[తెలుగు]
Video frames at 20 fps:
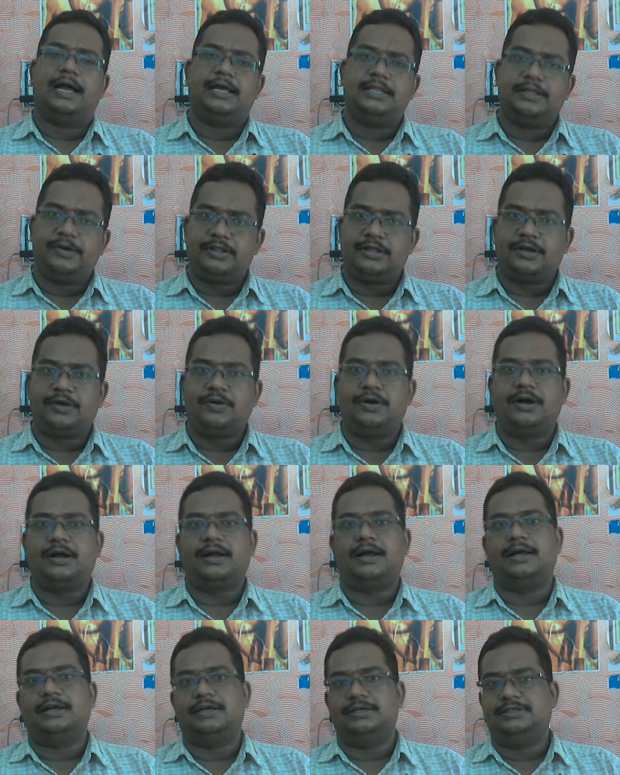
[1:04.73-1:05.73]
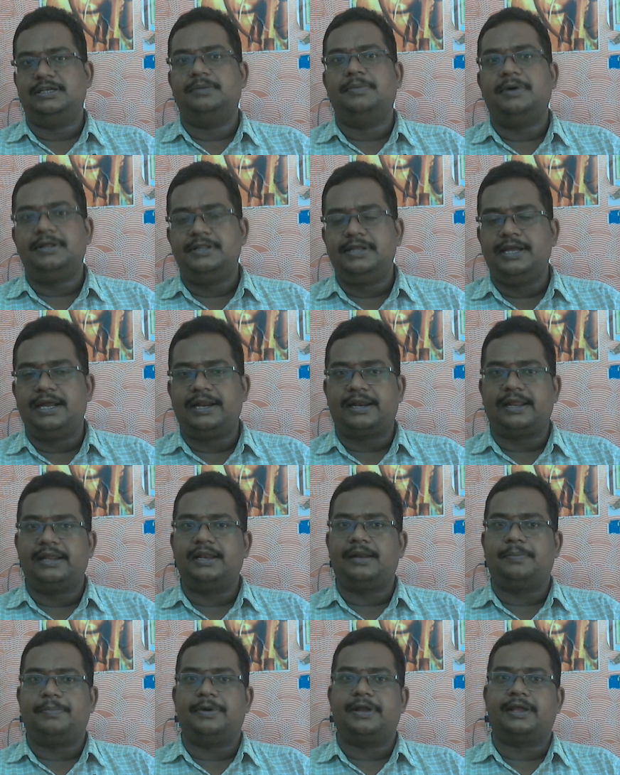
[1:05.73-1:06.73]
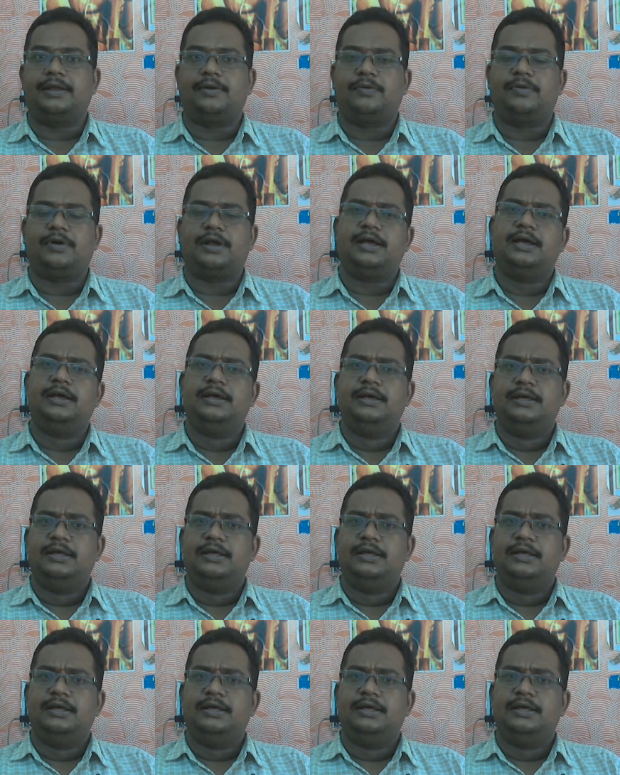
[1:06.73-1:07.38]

అదేవిధంగా ఒక సినిమా థియేటర్ అయినప్పటికీ కూడా